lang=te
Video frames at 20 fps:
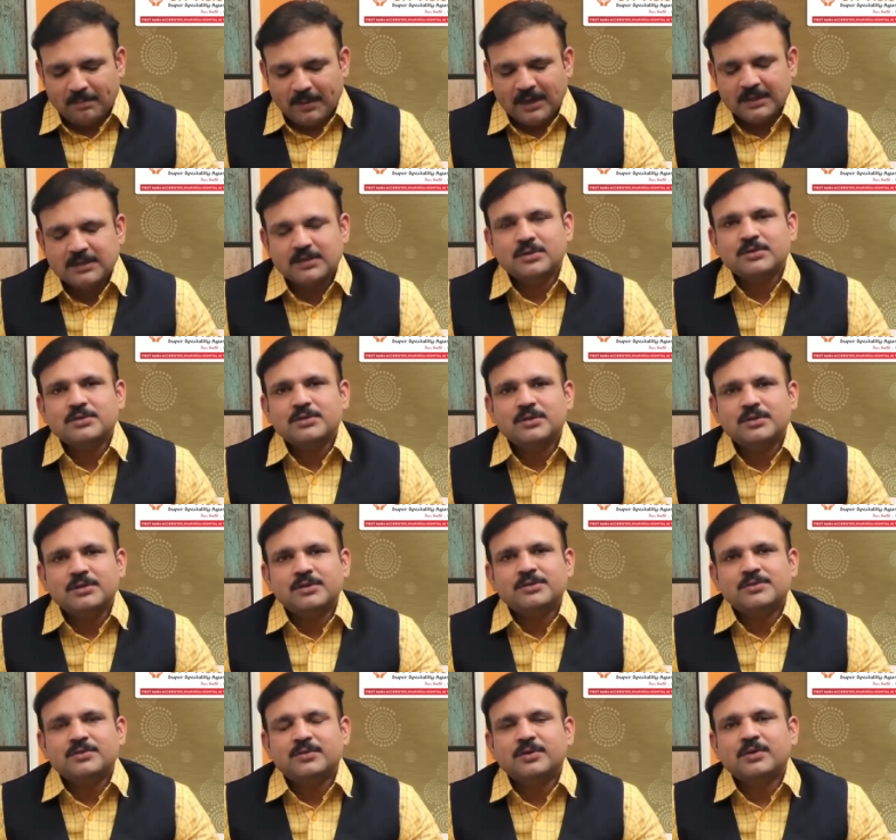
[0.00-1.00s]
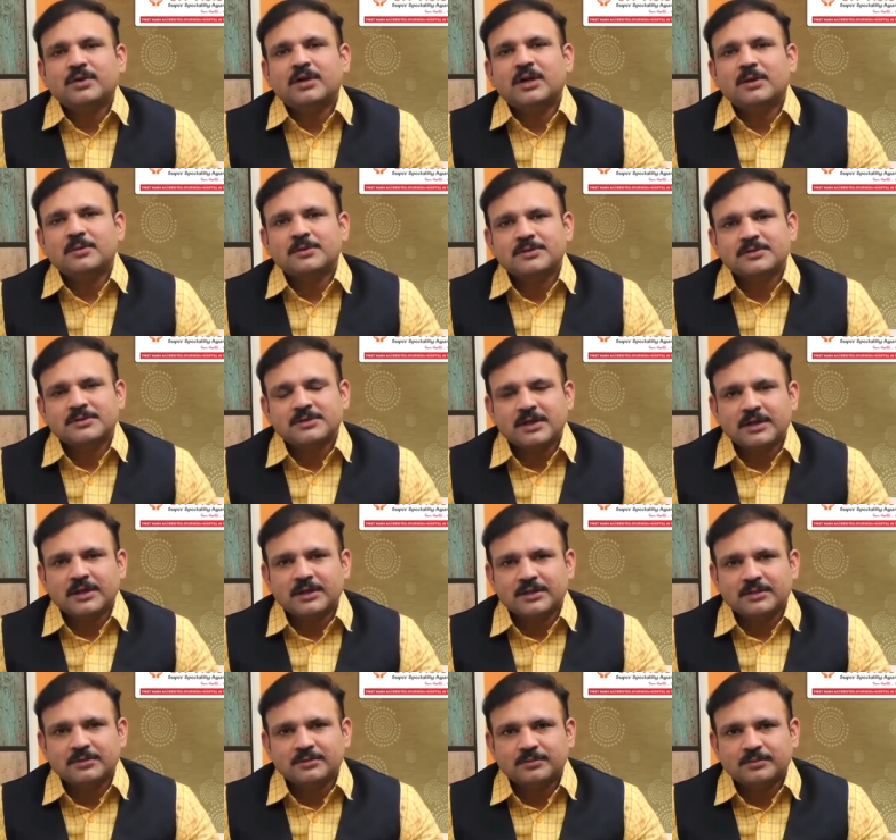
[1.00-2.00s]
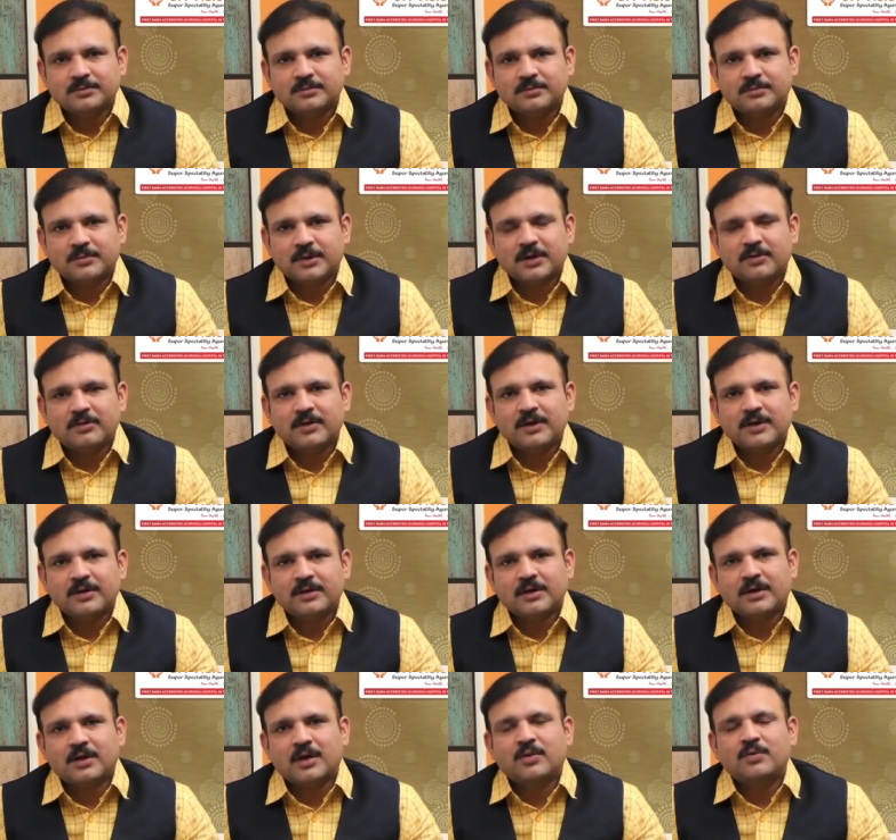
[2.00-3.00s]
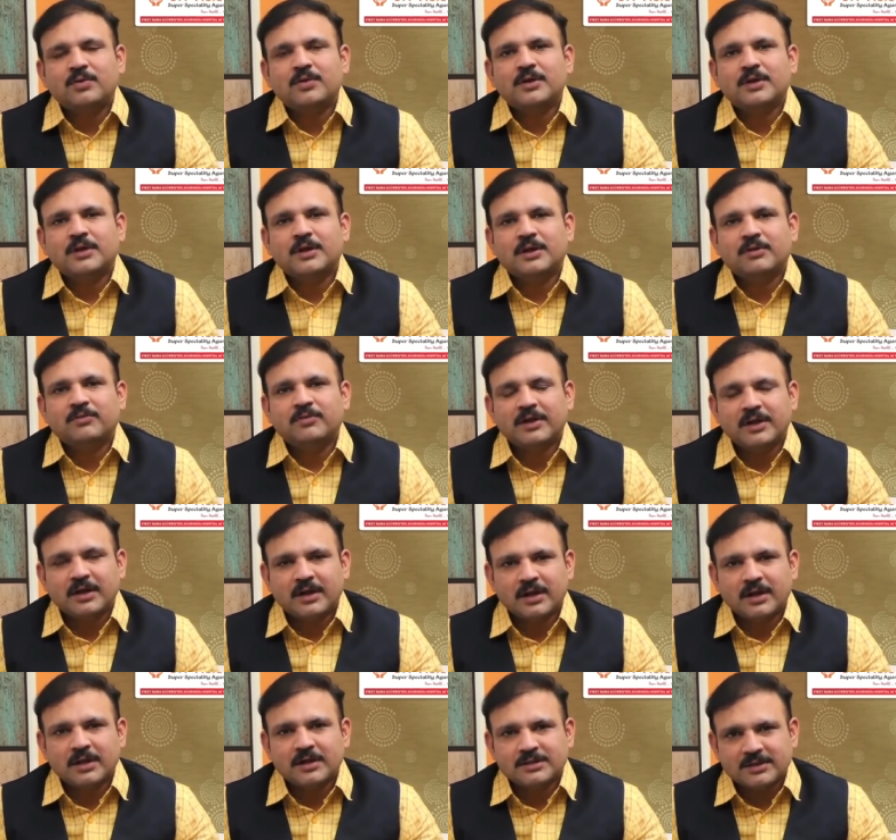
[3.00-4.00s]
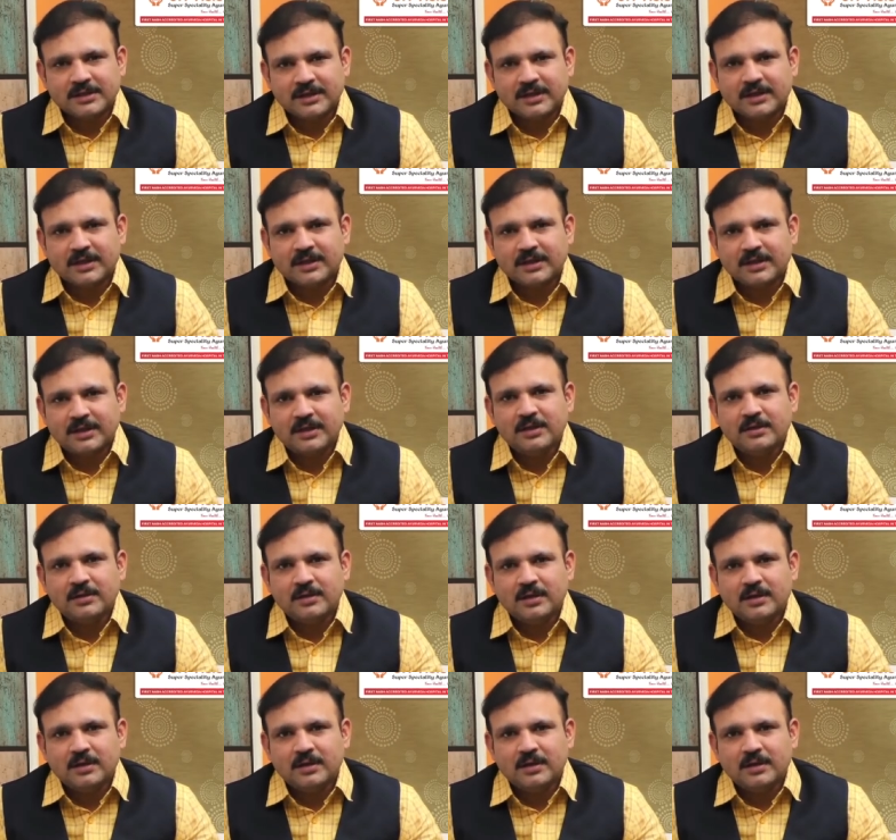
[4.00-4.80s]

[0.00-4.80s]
పాత రోజుల్లో తీసుకుంటే ఒక నలభై సంవత్సరాల క్రితం మగవారి యొక్క కౌంట్ అనేది వీరికణాల సంఖ్య అనేది